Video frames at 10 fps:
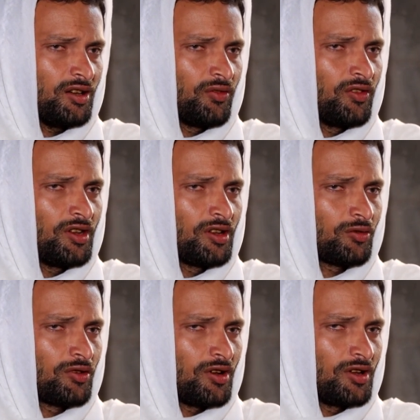حفظي
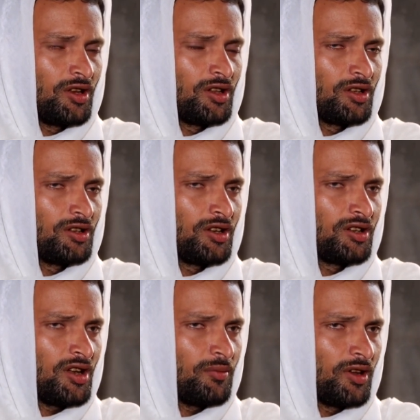للقرآن
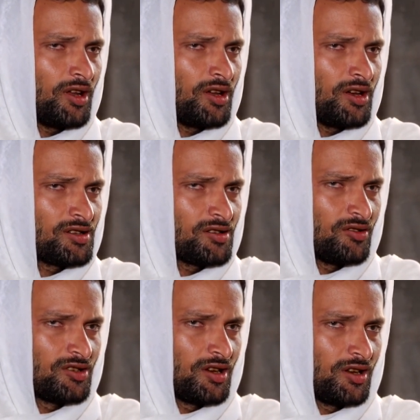لكتاب الله عز
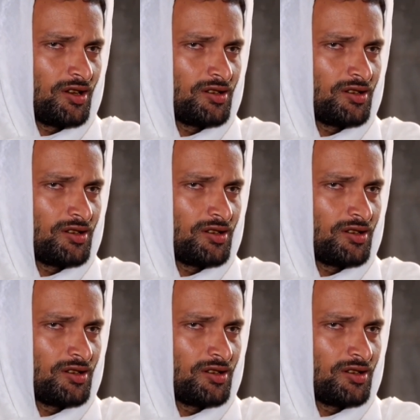وجل